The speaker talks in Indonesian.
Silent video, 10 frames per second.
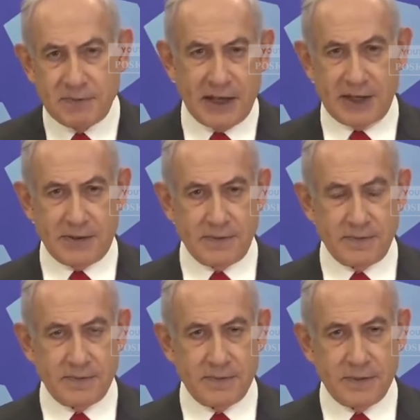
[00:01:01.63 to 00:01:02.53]
ada tantangan
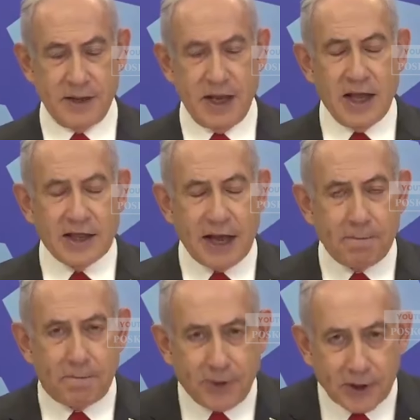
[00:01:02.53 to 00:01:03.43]
berat di depan
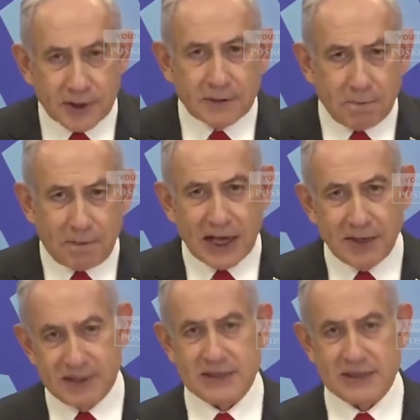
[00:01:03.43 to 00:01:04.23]
Israel yaitu menghancurkan